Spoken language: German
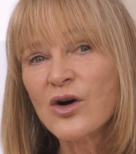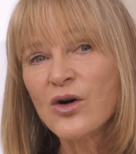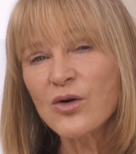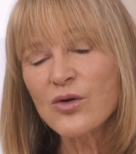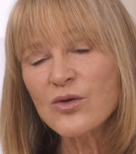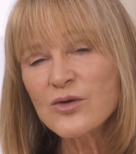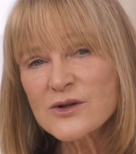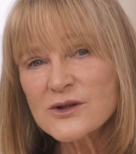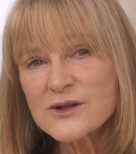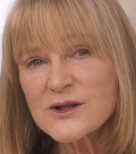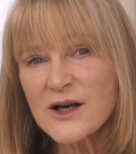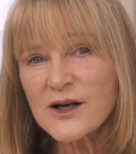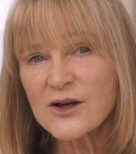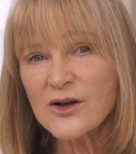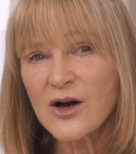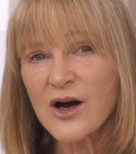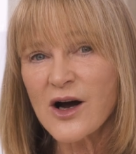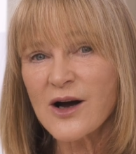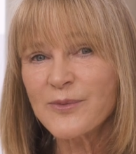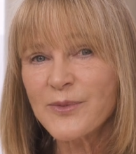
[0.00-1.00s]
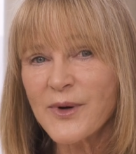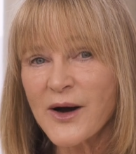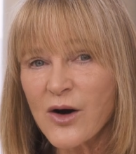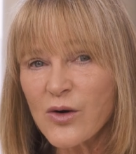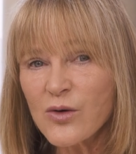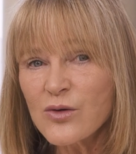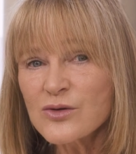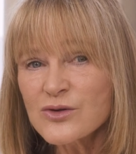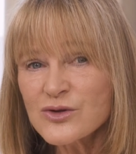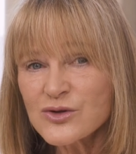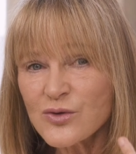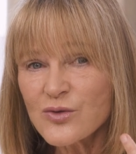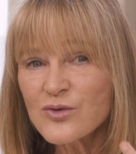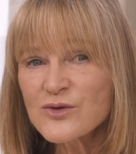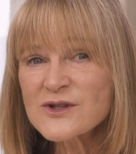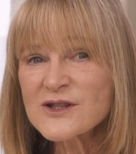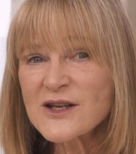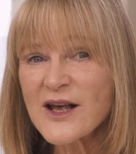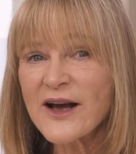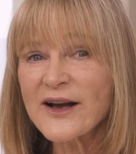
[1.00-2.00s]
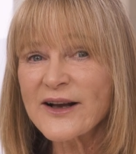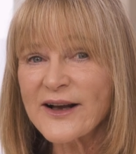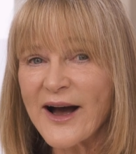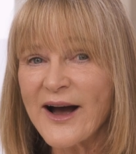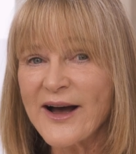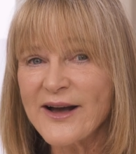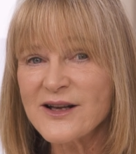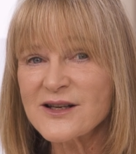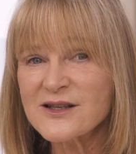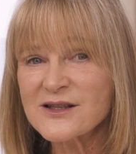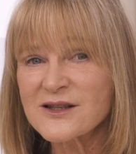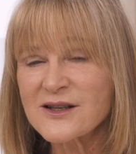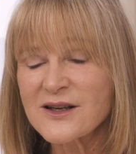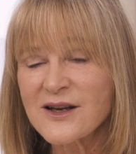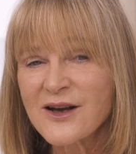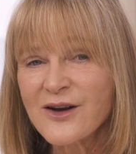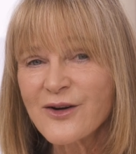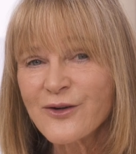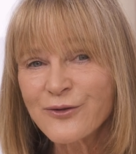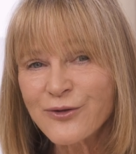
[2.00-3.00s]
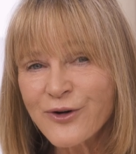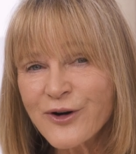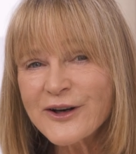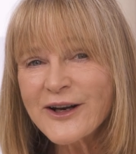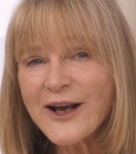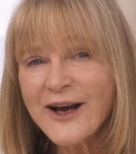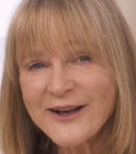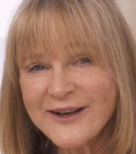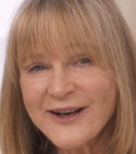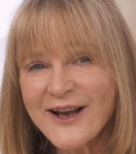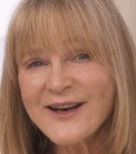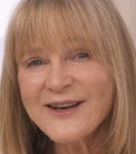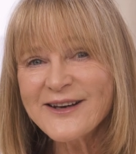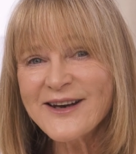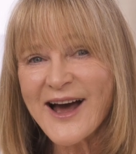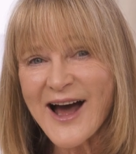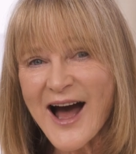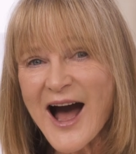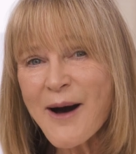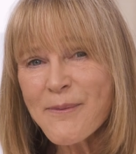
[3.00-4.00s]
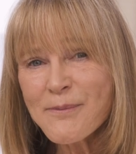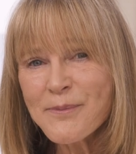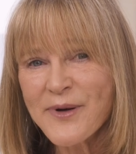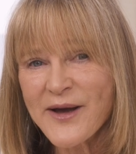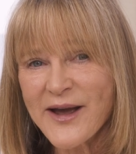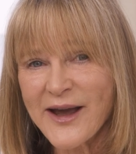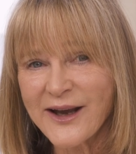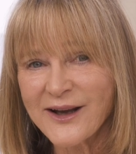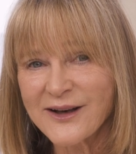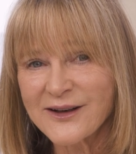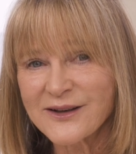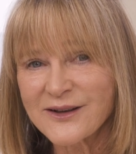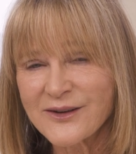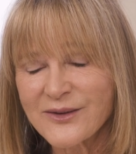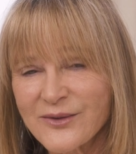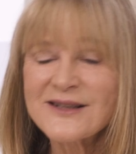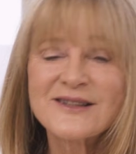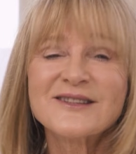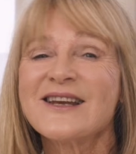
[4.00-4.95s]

unser Körper und unser Geist voneinander abhängen,